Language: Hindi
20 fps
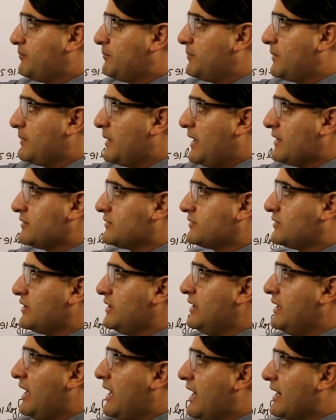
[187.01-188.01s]
प्लस थ्री
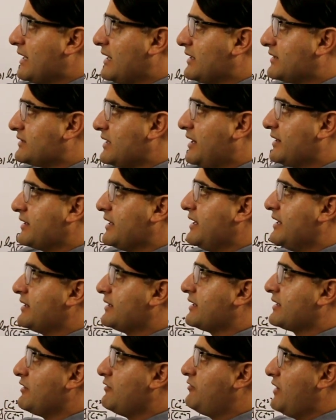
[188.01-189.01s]
एक इलेक्ट्रॉन गेन
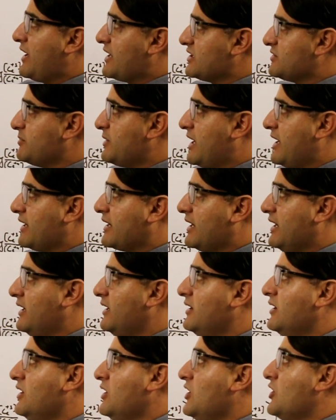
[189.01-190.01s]
करके फेरस बनाएगा
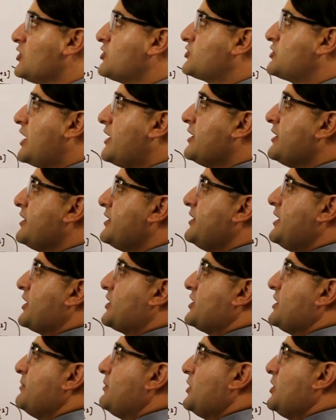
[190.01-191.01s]
स्टैंडर्ड
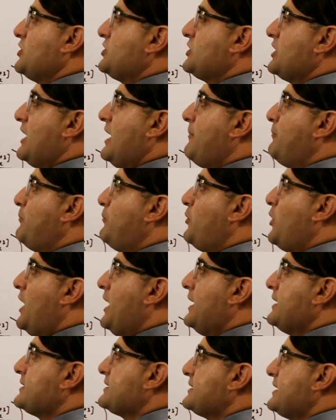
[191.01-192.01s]
रिडक्शन पोटेंशियल है
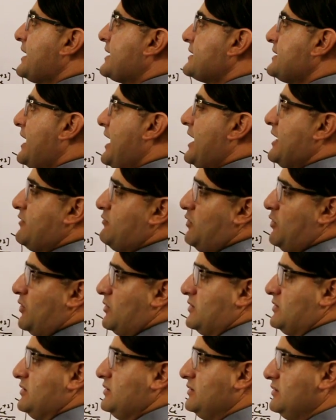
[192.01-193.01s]
पॉइंट सिक्स एट
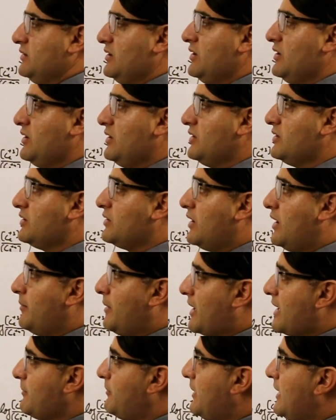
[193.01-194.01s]
वोल्ट
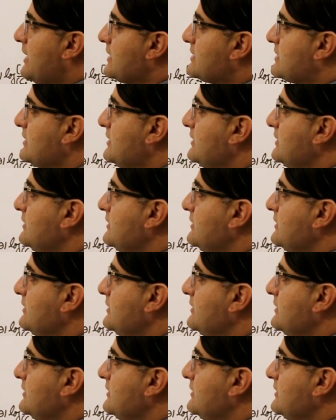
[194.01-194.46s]
हमारे पास